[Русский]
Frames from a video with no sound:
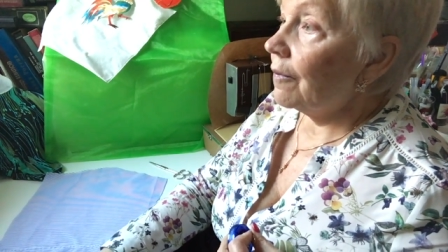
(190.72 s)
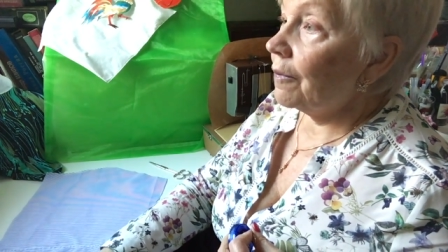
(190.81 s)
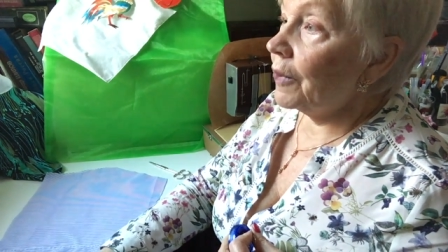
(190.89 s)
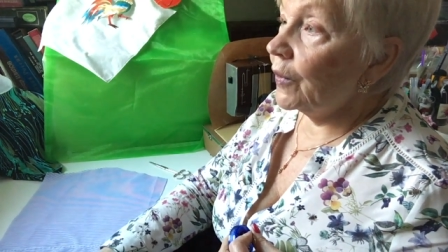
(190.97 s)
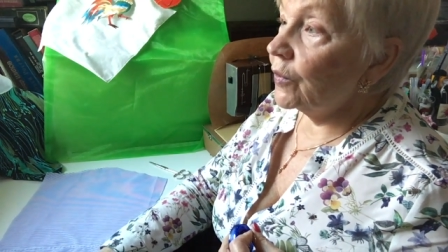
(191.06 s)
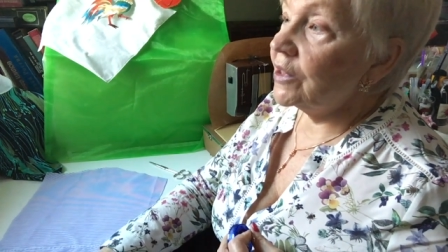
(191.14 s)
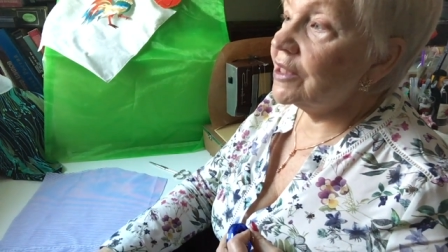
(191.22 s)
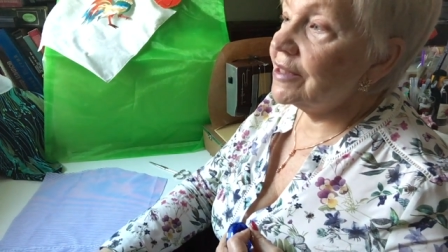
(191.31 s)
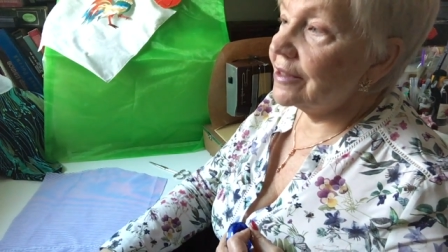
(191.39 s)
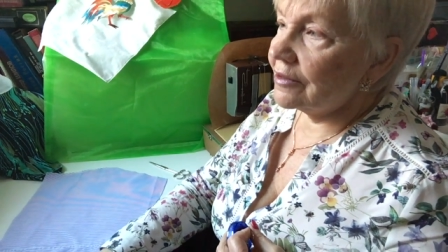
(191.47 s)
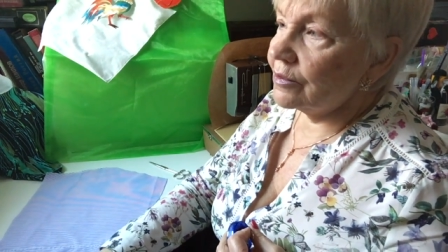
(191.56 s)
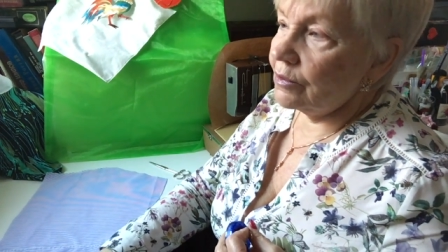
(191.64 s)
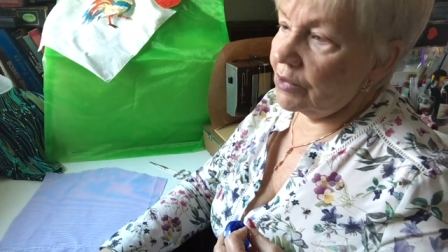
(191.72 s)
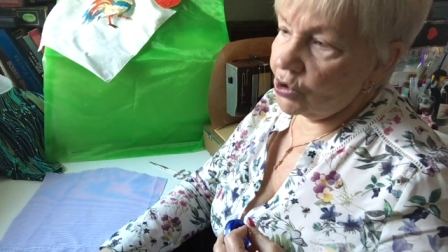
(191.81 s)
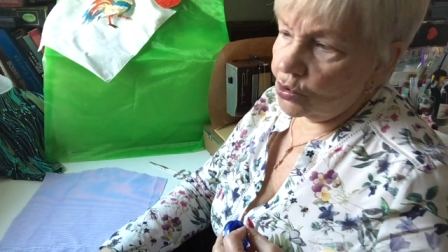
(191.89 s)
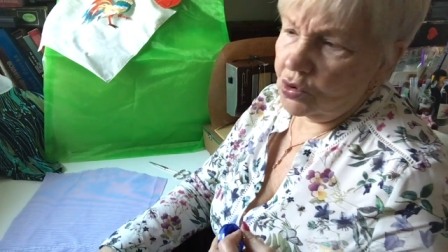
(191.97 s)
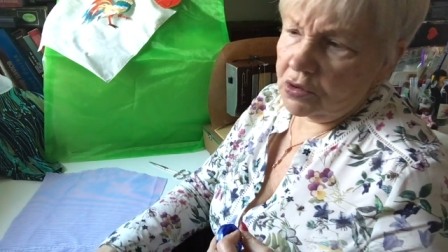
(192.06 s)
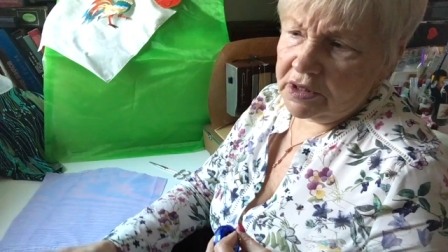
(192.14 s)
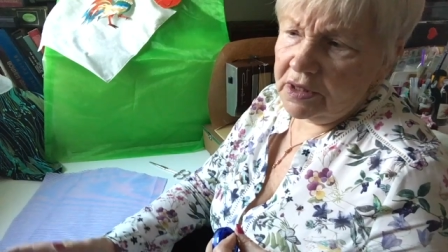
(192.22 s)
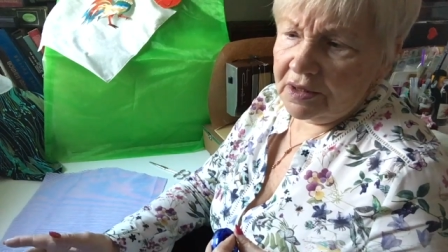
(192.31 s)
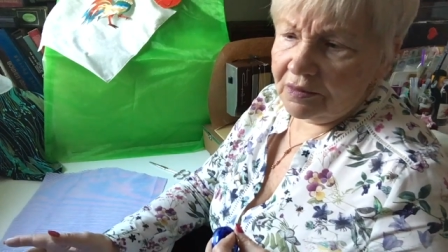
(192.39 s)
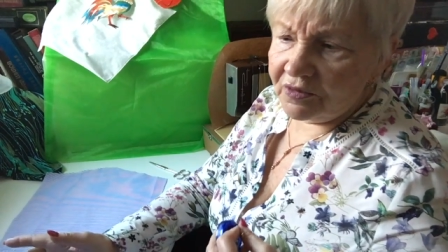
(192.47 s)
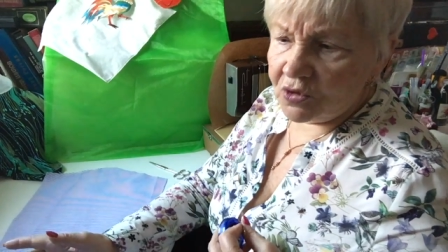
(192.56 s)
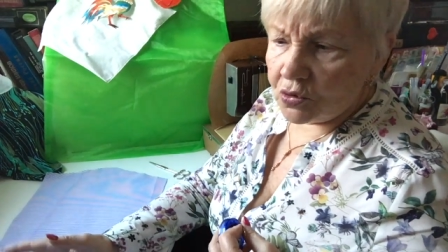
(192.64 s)
Но если это большой,
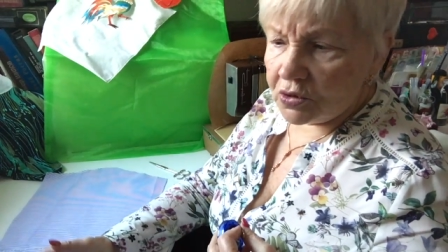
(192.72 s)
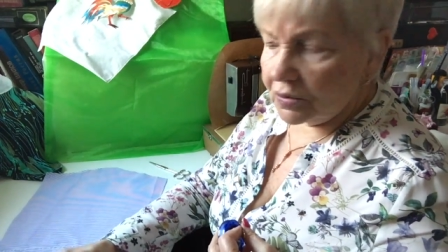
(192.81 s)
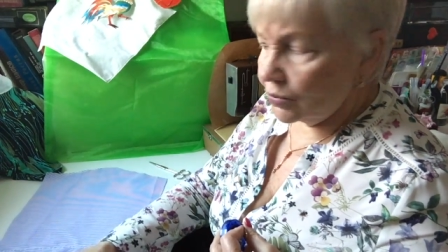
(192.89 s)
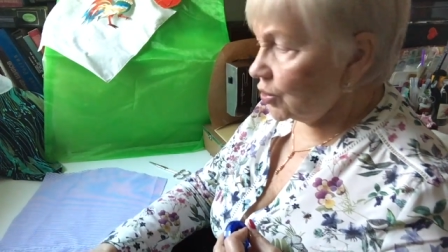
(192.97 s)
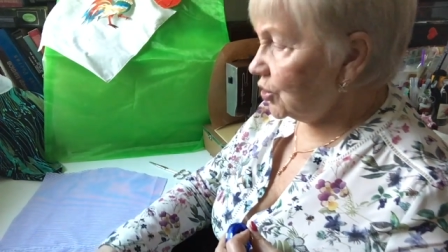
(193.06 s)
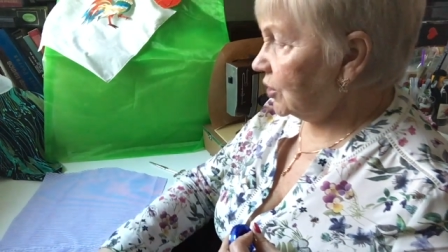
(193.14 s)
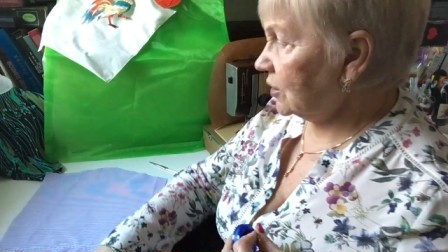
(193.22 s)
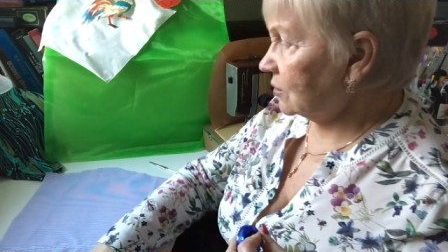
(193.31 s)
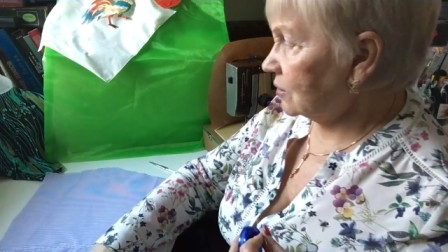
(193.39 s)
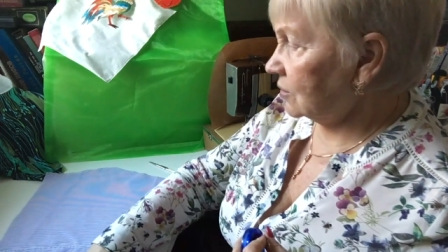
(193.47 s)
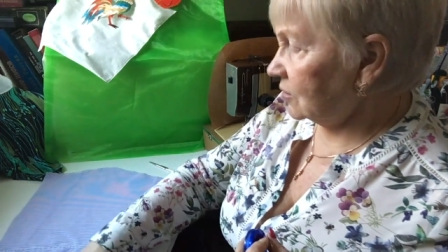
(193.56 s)
сильно взрослый мужчина,